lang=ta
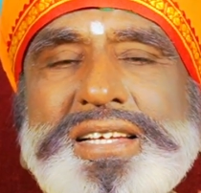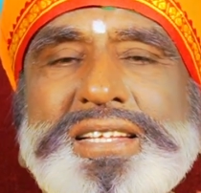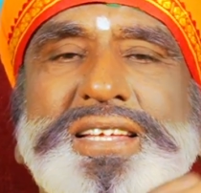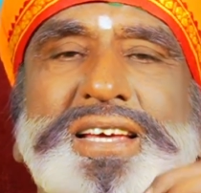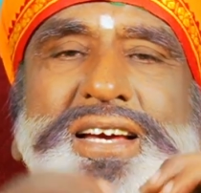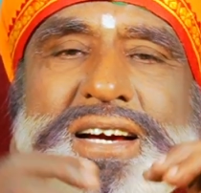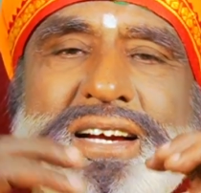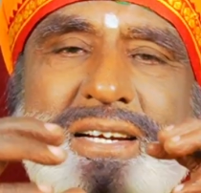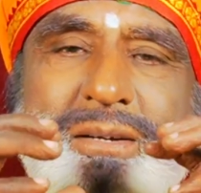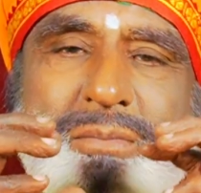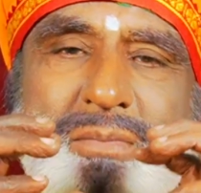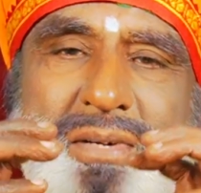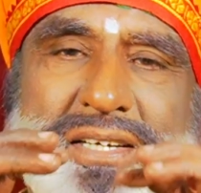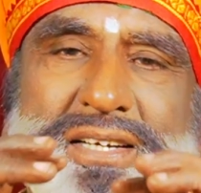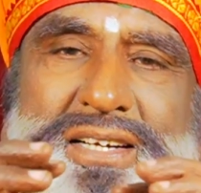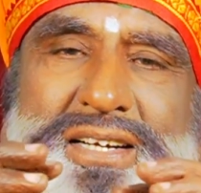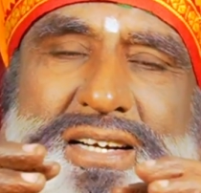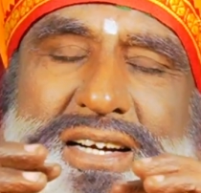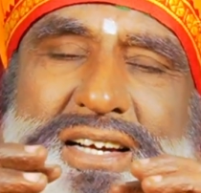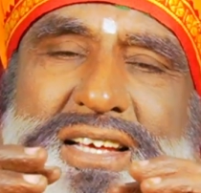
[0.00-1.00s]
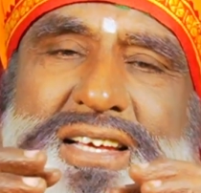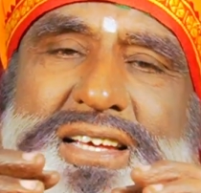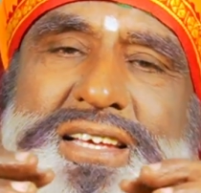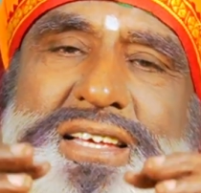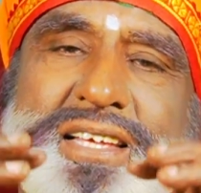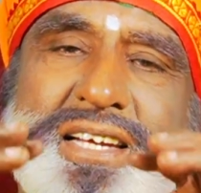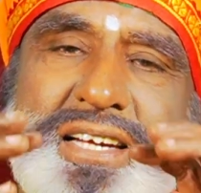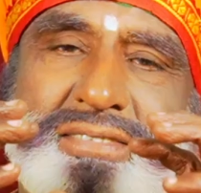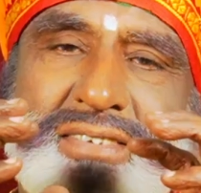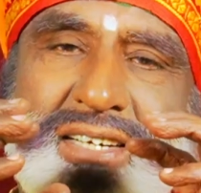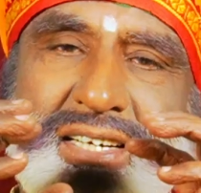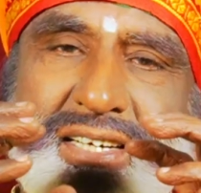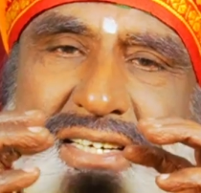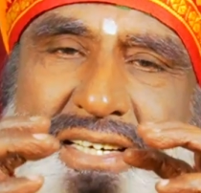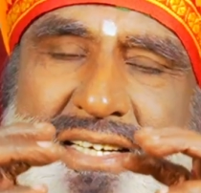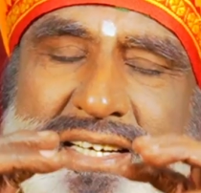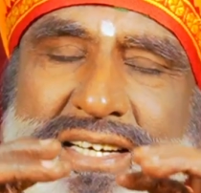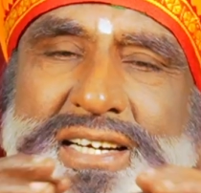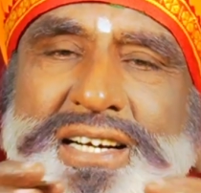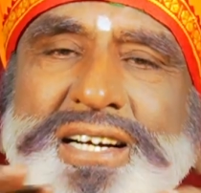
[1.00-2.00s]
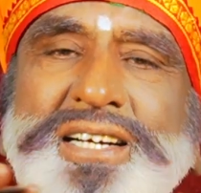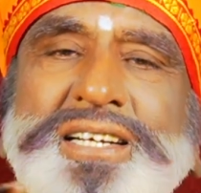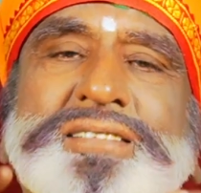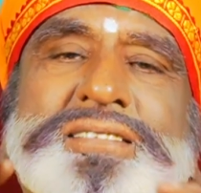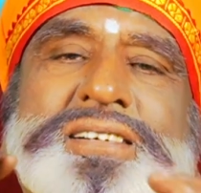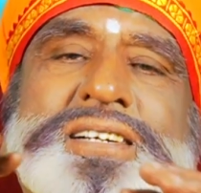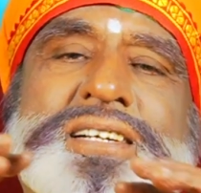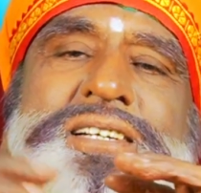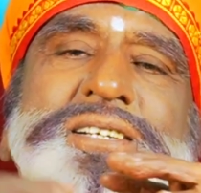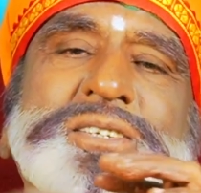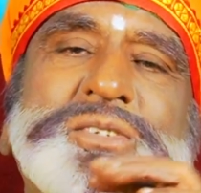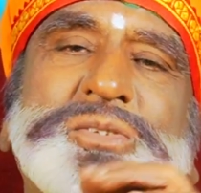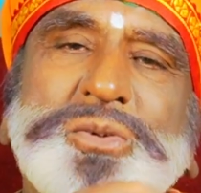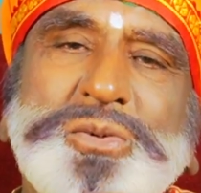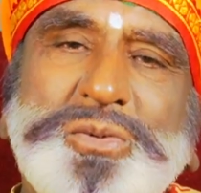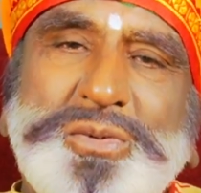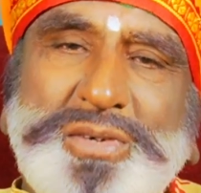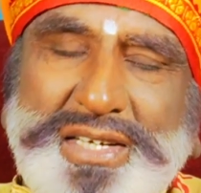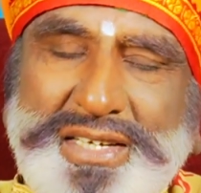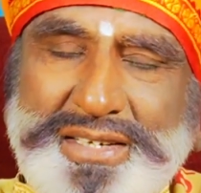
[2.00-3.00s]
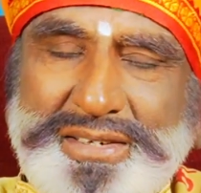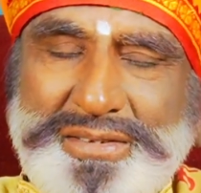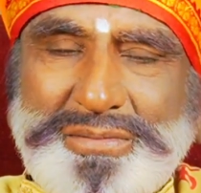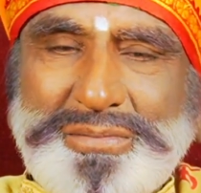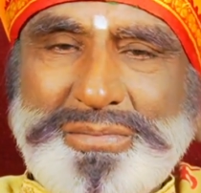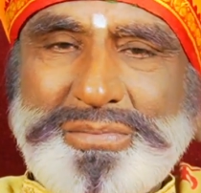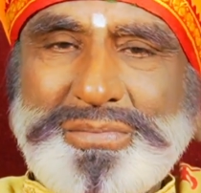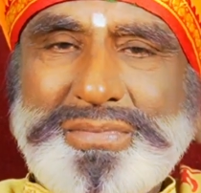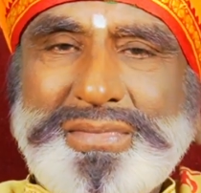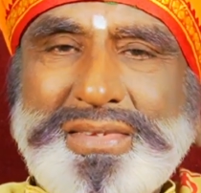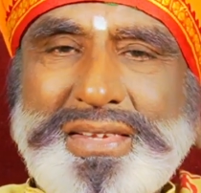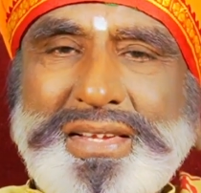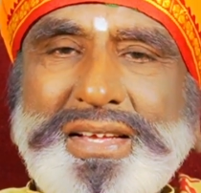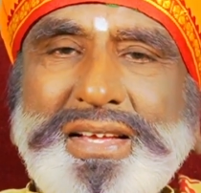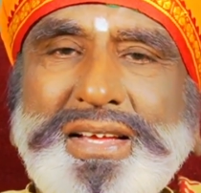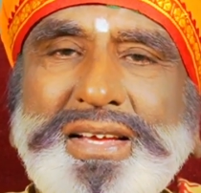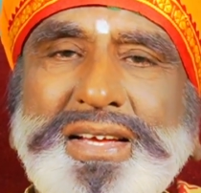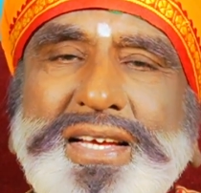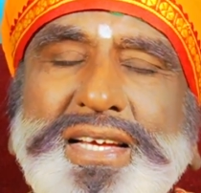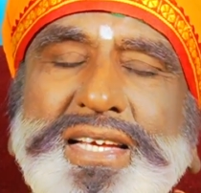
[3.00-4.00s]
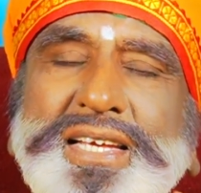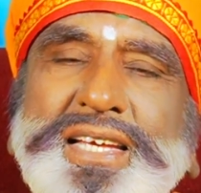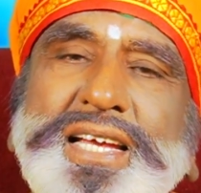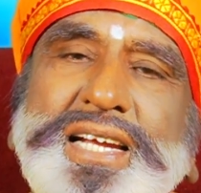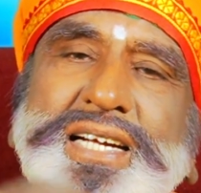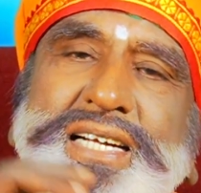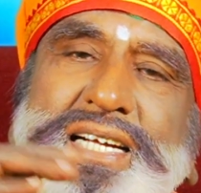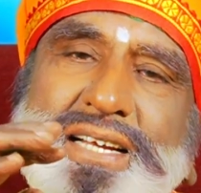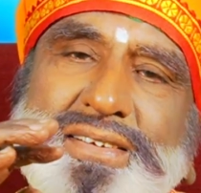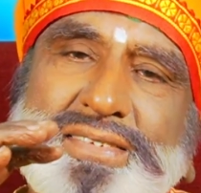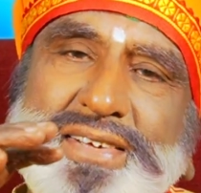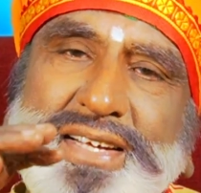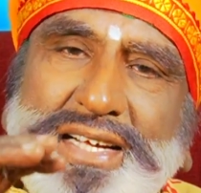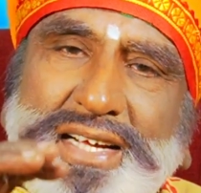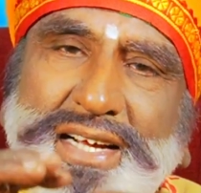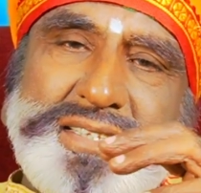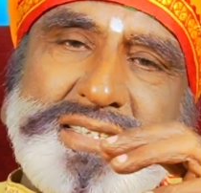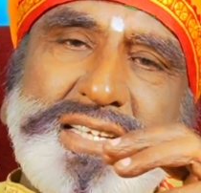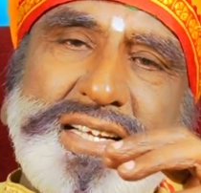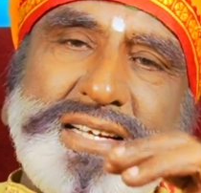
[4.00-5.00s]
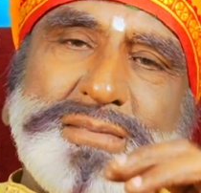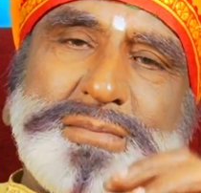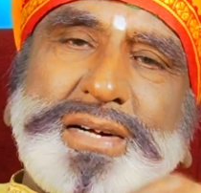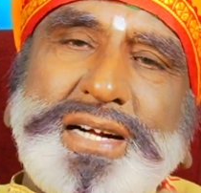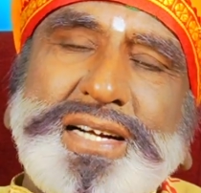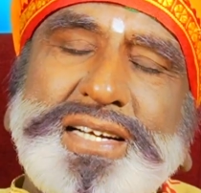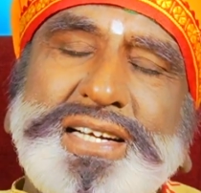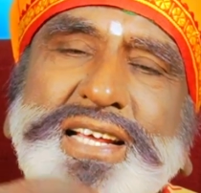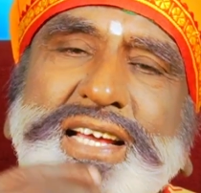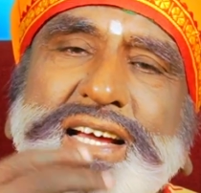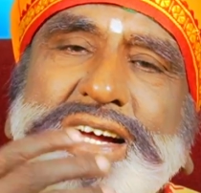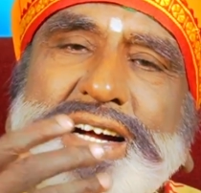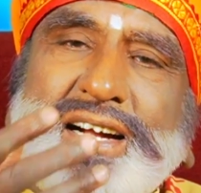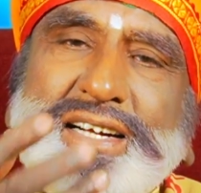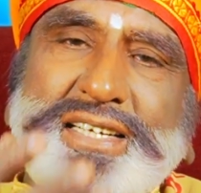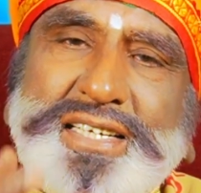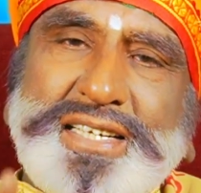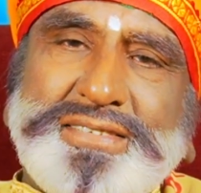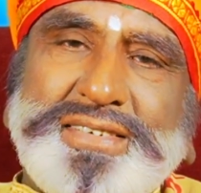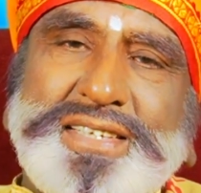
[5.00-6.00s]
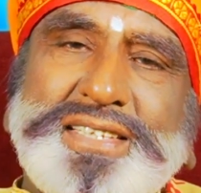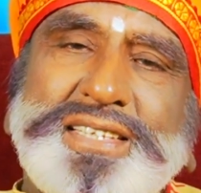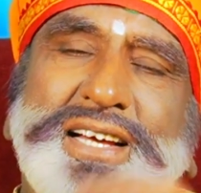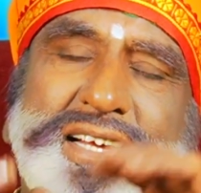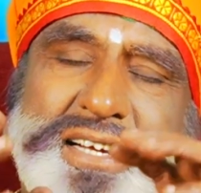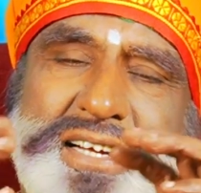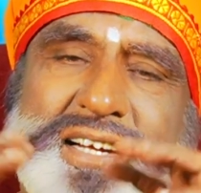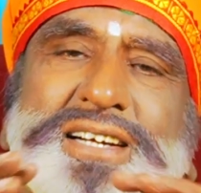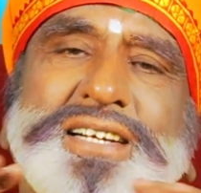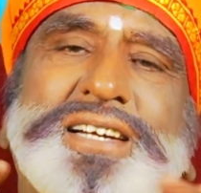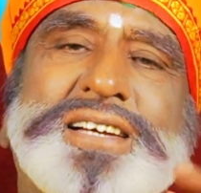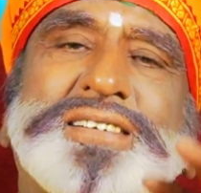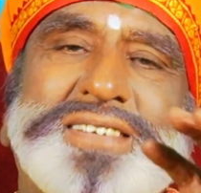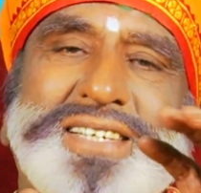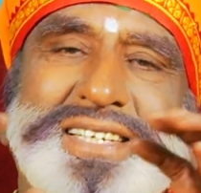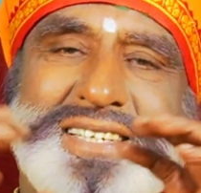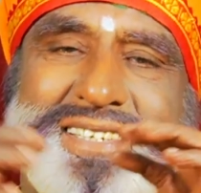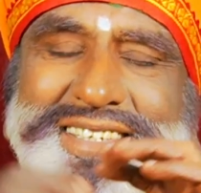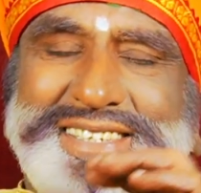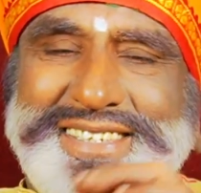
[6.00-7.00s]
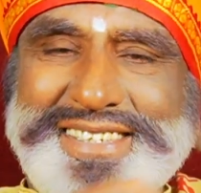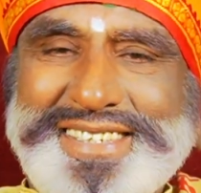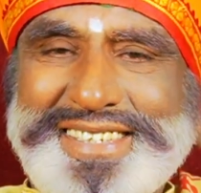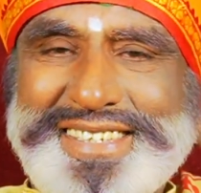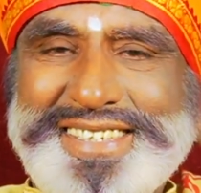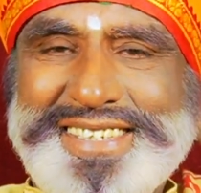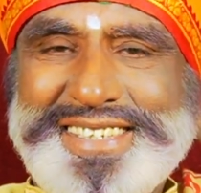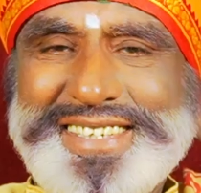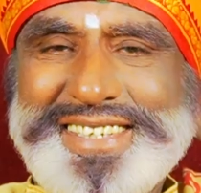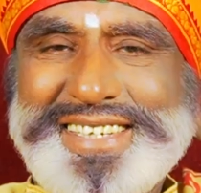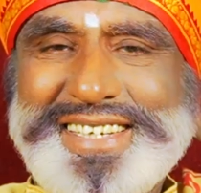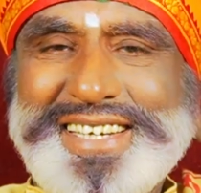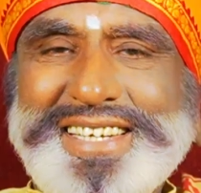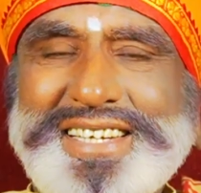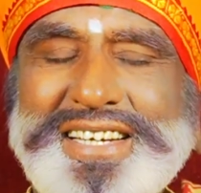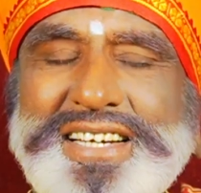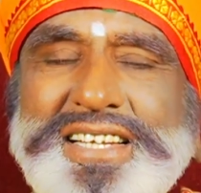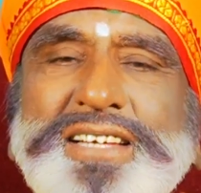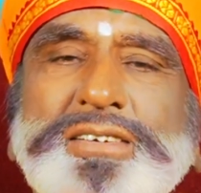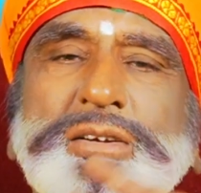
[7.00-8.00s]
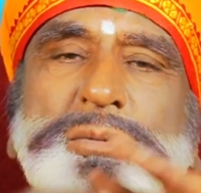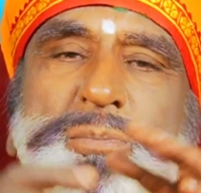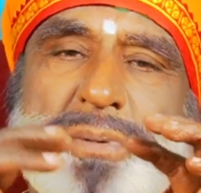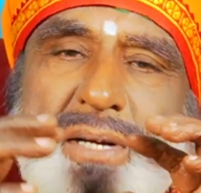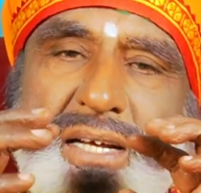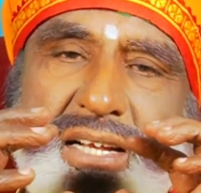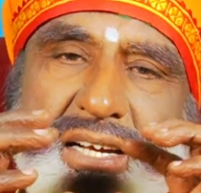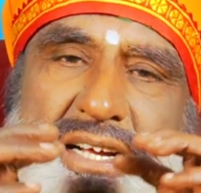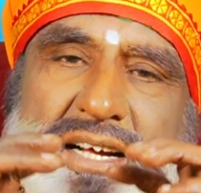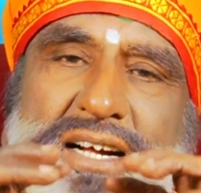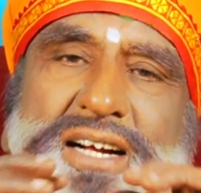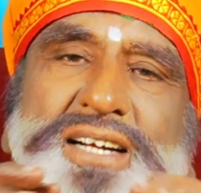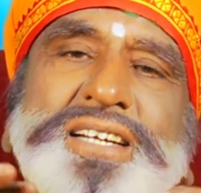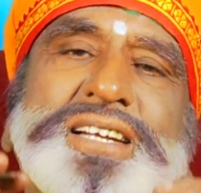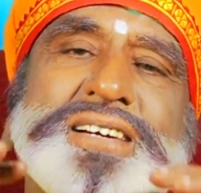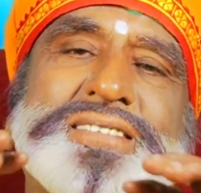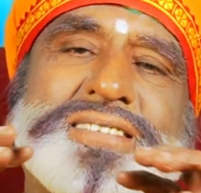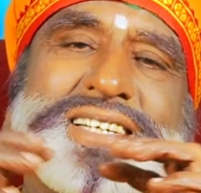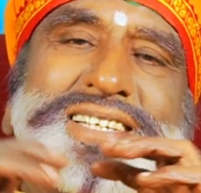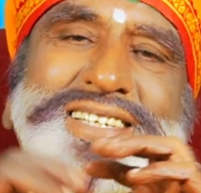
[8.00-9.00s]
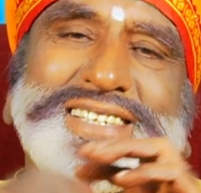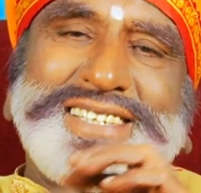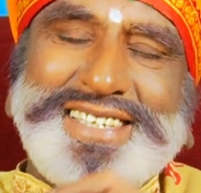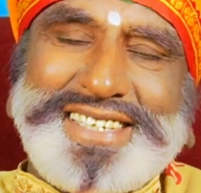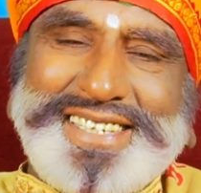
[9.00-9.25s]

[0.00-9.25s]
நீதியான மன்னர்களை இறைவனுக்கு நிகரானவர்கள்னு சொன்னார் ஏற்கனவே இந்த மண்ணை ஆண்டவன் தான் ஆண்டவன் அதனால தான் அவர் பேரே ஆண்டவன்